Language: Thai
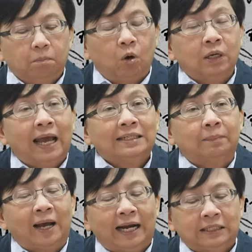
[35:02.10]
ผลงาน
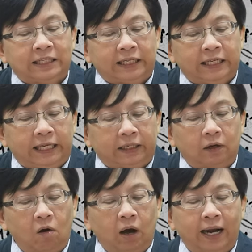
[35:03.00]
สำคัญทางเศรษฐกิจ
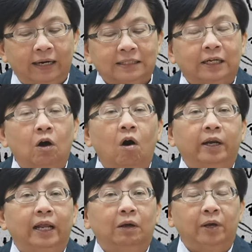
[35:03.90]
ของคณะราษฎร
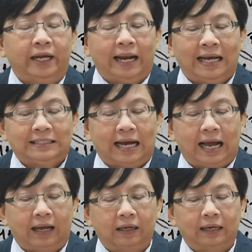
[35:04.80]
เนี่ยเราเห็นได้จา
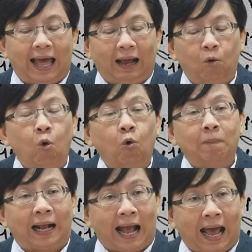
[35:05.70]
กหลักหก
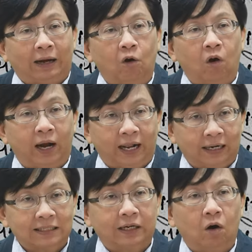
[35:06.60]
ประการของคณะ
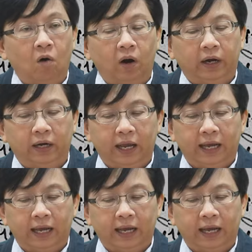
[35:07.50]
ราษฎรนะ